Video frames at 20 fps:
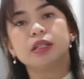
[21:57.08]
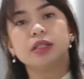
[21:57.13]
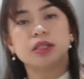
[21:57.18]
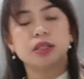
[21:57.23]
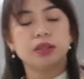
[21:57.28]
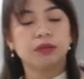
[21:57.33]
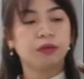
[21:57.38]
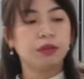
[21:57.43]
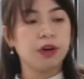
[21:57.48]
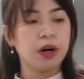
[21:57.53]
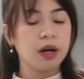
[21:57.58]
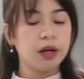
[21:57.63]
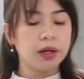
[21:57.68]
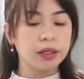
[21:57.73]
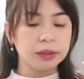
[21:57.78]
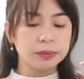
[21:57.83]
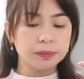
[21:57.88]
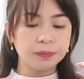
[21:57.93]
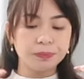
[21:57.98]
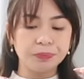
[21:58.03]
is
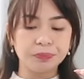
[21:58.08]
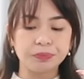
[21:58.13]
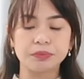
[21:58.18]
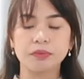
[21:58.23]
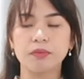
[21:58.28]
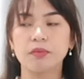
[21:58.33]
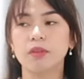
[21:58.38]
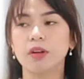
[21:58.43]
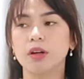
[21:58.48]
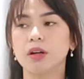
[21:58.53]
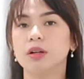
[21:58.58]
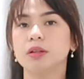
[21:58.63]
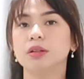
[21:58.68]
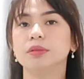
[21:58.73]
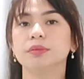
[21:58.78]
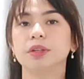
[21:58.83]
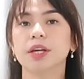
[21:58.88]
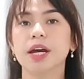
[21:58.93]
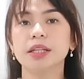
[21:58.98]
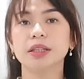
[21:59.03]
from
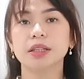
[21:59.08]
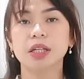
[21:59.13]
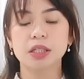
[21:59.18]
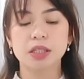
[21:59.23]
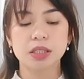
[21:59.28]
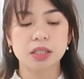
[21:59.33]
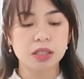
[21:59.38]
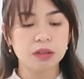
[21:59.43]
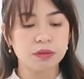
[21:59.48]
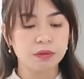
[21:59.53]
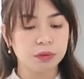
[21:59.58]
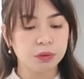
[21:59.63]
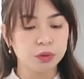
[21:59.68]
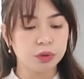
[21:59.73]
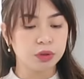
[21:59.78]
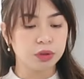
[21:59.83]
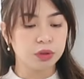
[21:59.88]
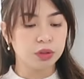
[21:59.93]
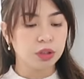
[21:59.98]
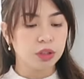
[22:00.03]
Katak
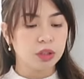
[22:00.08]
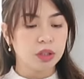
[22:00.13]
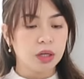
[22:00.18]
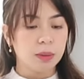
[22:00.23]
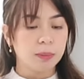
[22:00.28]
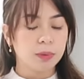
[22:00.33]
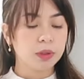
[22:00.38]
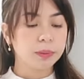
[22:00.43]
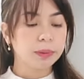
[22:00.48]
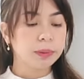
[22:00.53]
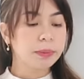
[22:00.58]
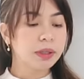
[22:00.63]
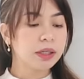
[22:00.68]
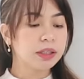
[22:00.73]
Seafood. Pero may